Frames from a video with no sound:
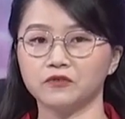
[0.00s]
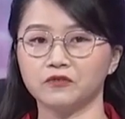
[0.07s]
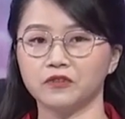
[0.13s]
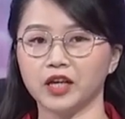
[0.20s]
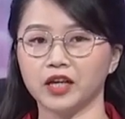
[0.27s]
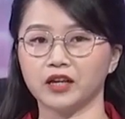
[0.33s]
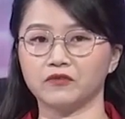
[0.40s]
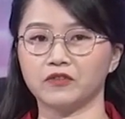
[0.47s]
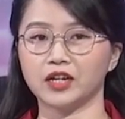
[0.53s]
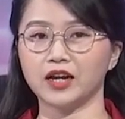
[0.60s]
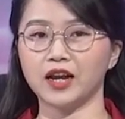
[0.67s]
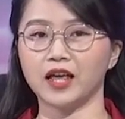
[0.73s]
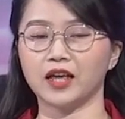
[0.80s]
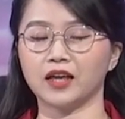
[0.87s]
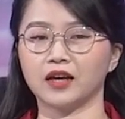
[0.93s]
về vấn
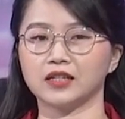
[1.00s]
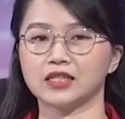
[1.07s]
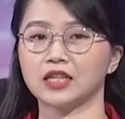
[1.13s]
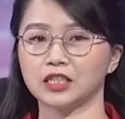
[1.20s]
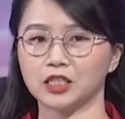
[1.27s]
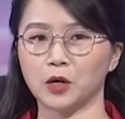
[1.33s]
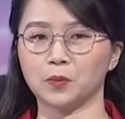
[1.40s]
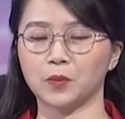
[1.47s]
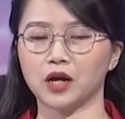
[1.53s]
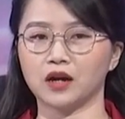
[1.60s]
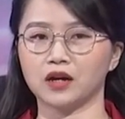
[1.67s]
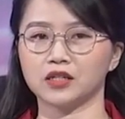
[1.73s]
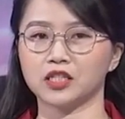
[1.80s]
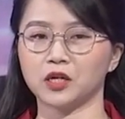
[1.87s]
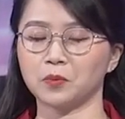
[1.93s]
đề dân tộc ở
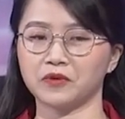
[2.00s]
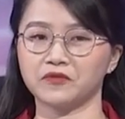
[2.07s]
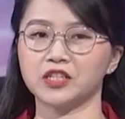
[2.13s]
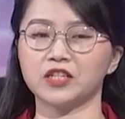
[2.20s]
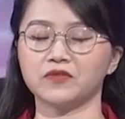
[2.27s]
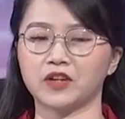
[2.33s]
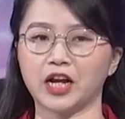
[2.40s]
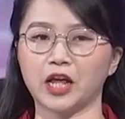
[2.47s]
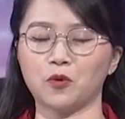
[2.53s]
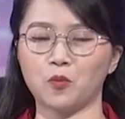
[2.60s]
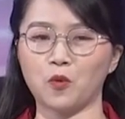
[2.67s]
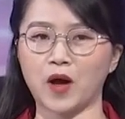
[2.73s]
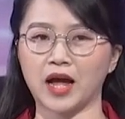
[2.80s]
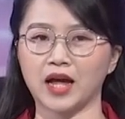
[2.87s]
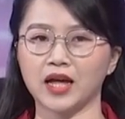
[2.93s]
trong cái phiên chất vấn ngày hôm
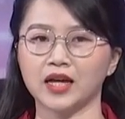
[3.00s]
qua,